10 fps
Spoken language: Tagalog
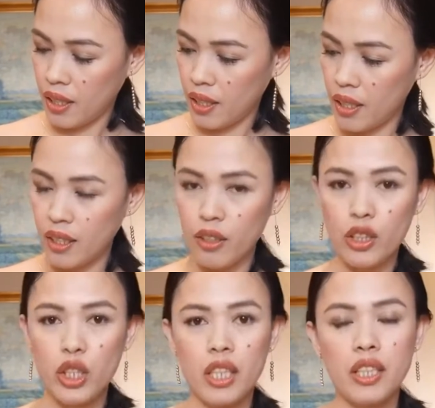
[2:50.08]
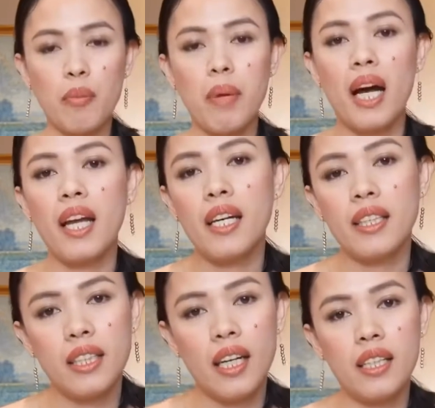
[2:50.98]
Uh, Dolce and Gabbana
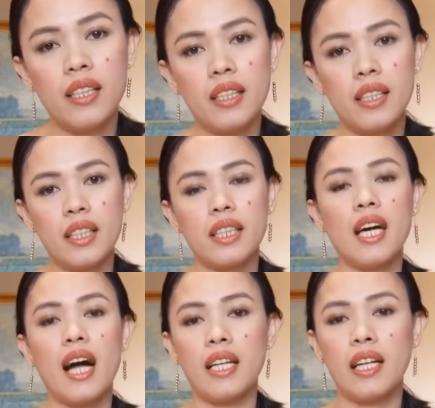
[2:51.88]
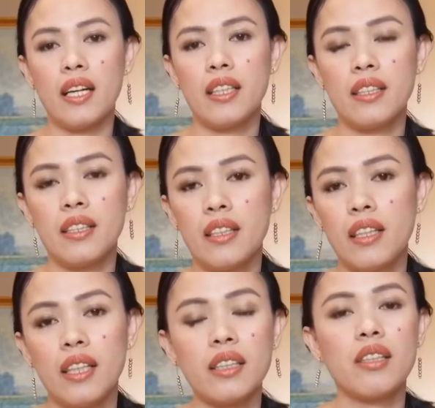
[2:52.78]
is an Italian
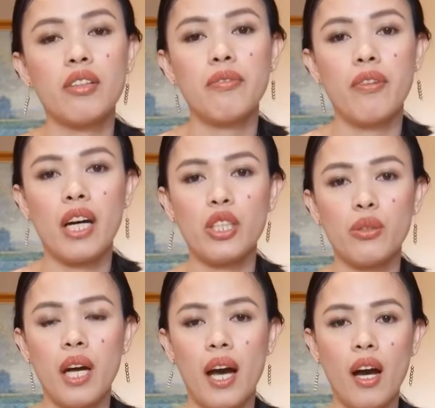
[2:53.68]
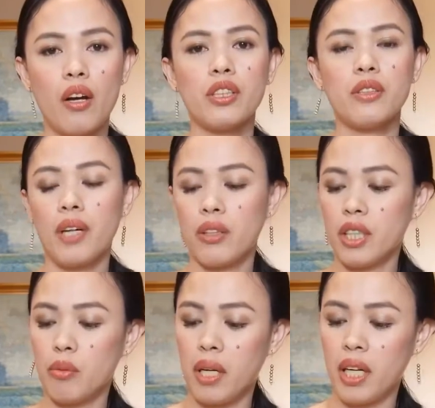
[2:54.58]
luxury fashion house
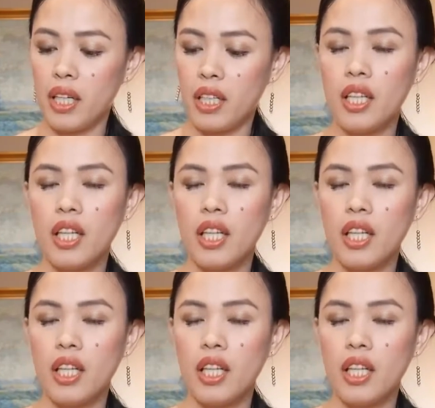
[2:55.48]
founded by